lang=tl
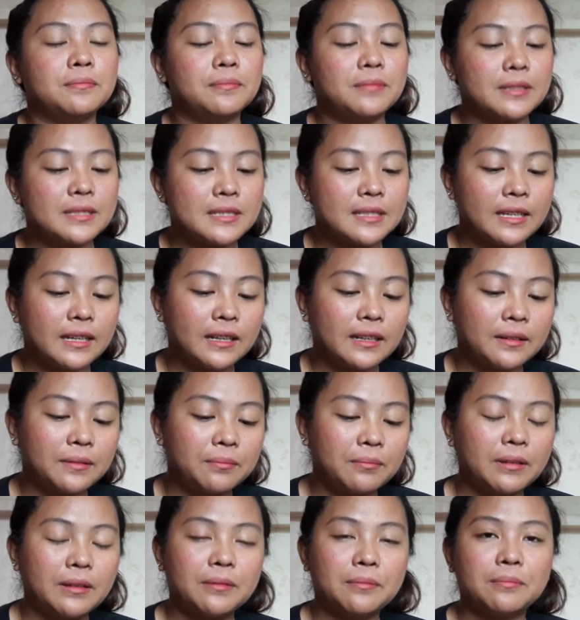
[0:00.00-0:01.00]
Basta,
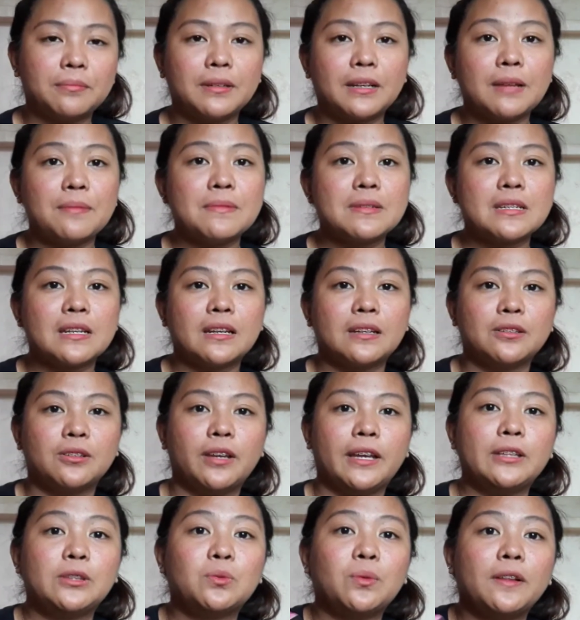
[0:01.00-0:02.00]
marami siyang ano.
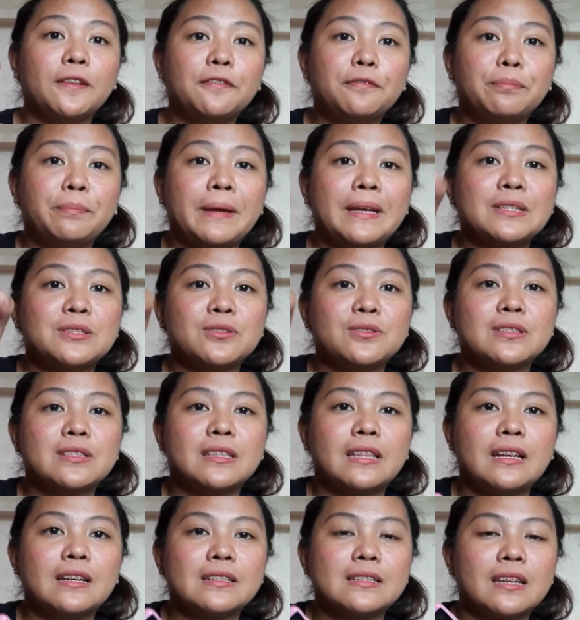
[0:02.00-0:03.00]
And 12
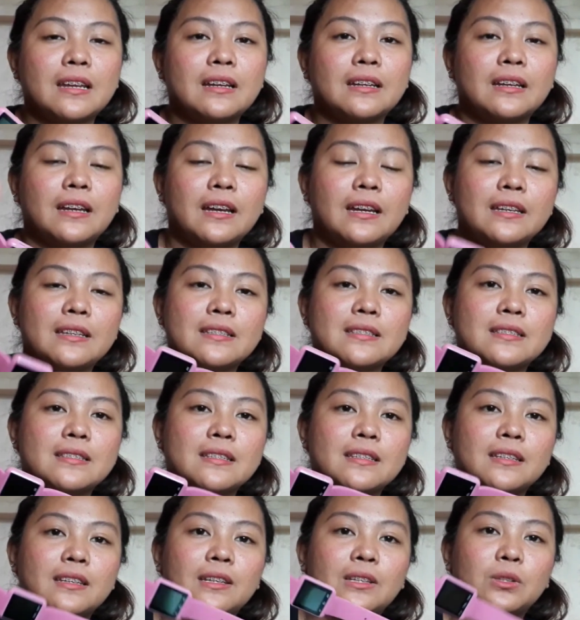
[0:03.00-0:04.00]
pesos lang siya,
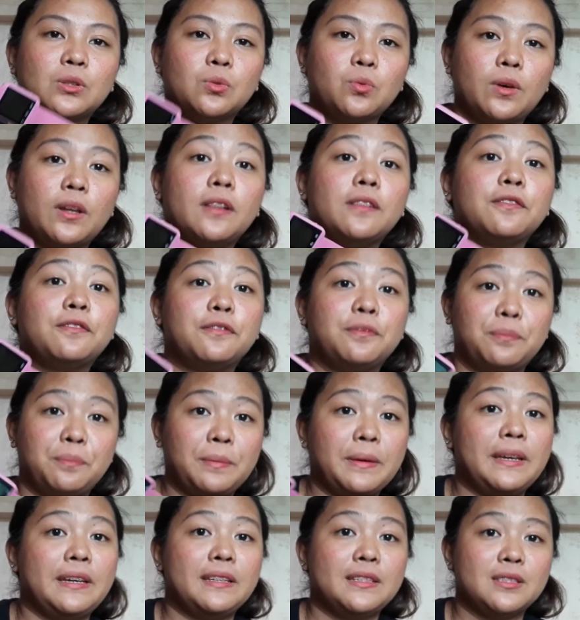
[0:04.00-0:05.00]
guys. 12
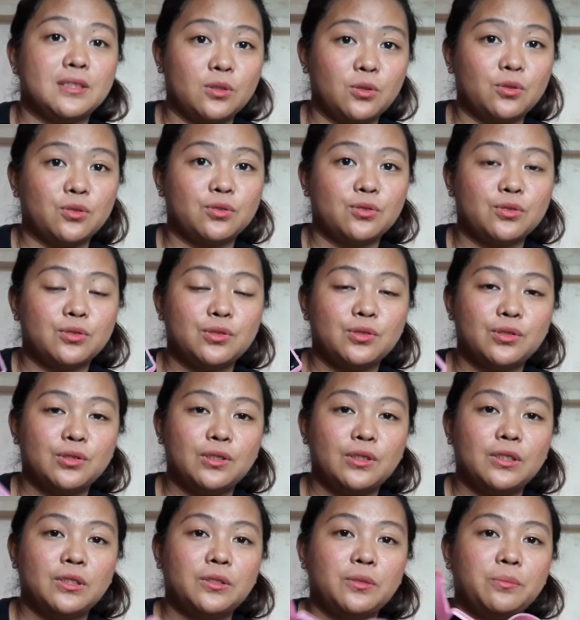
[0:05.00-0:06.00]
pesos.
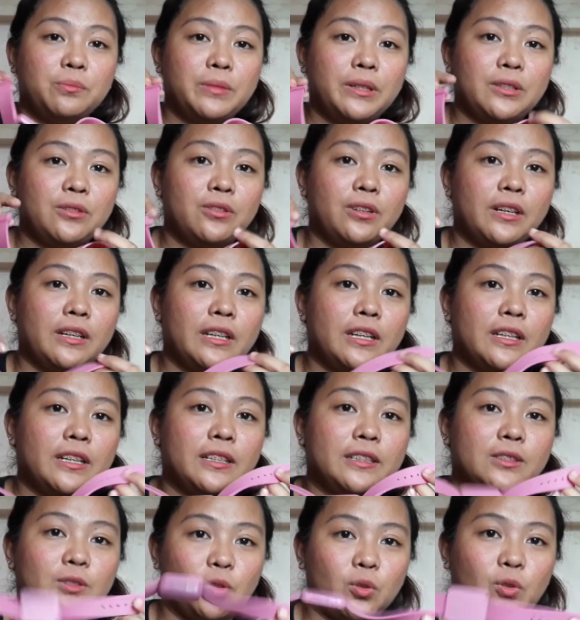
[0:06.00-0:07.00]
Meron ka ng
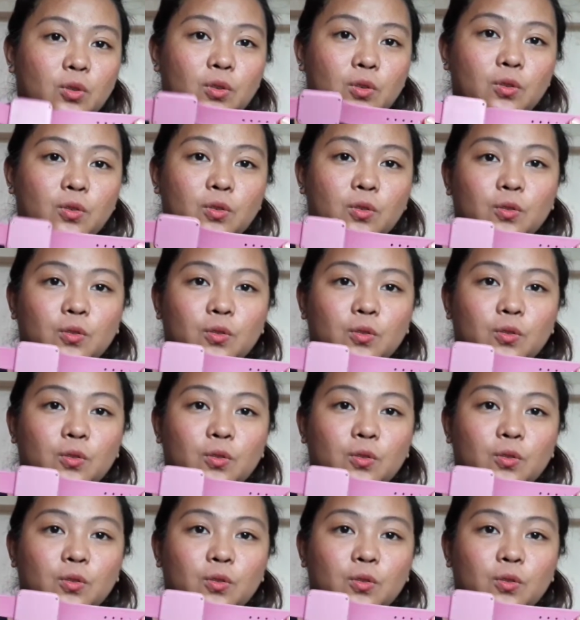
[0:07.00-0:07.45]
ganito.